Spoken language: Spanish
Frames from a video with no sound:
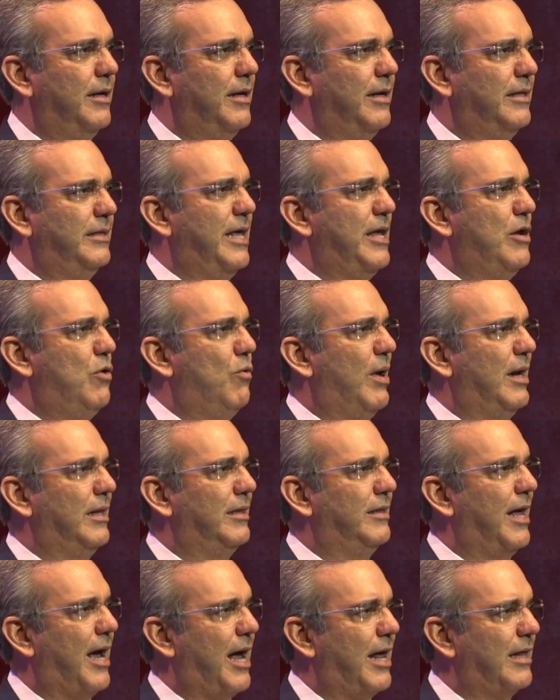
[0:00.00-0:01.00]
de
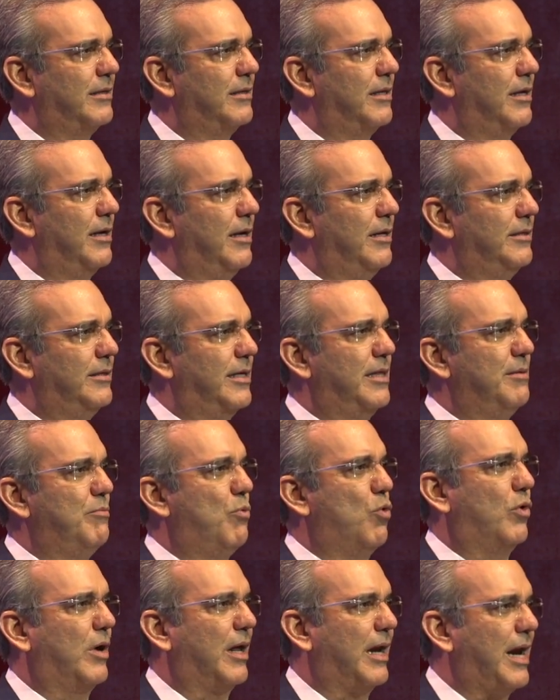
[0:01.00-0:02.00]
igualdad, de
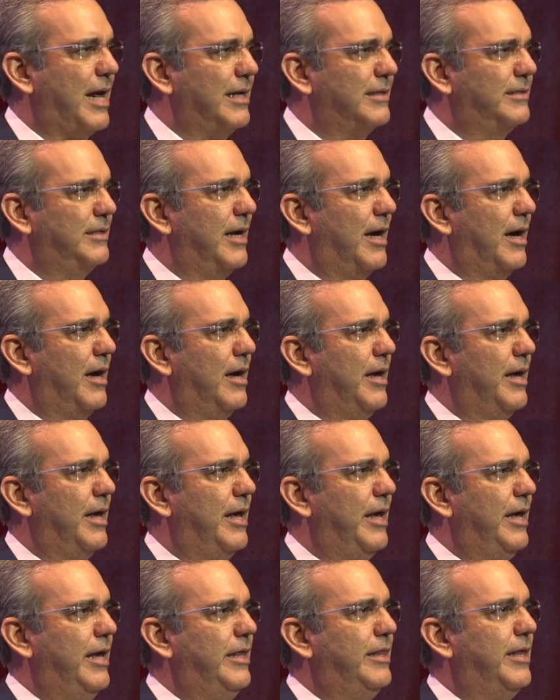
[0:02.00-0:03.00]
democracia
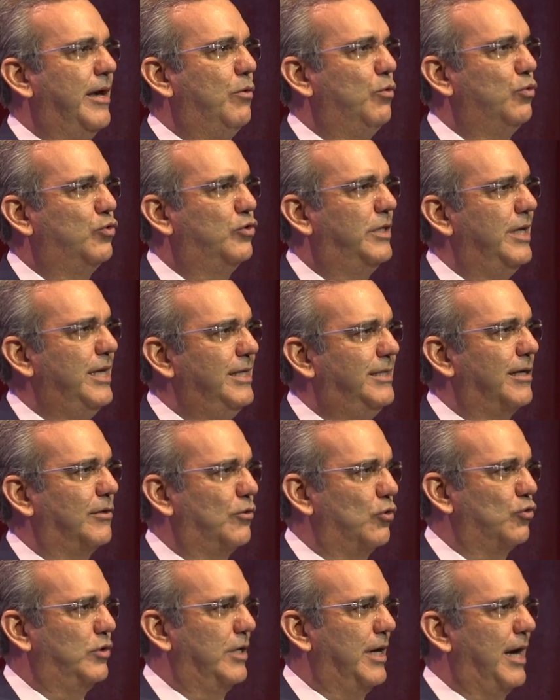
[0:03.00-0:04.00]
y de justicia
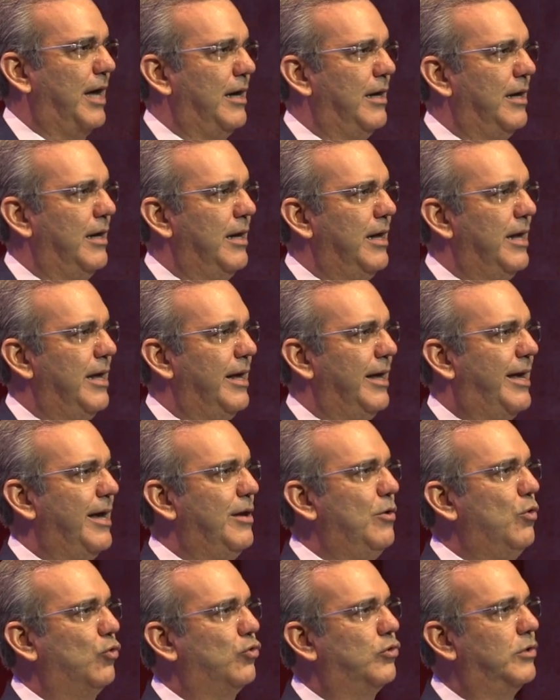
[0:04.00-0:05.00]
social que
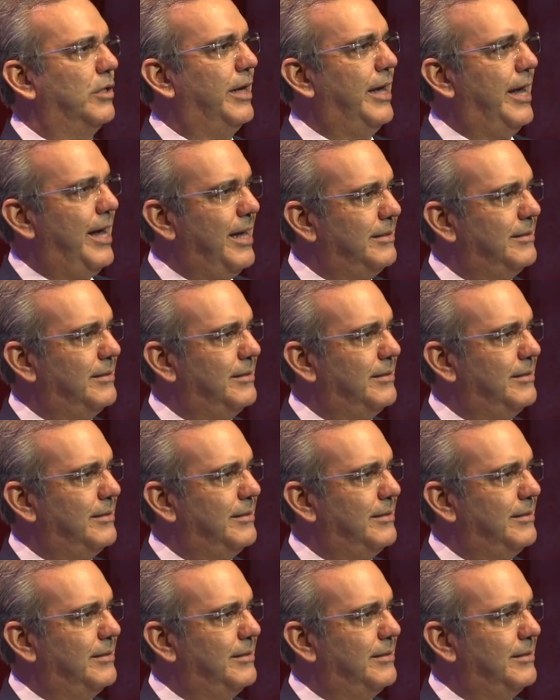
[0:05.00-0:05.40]
nos es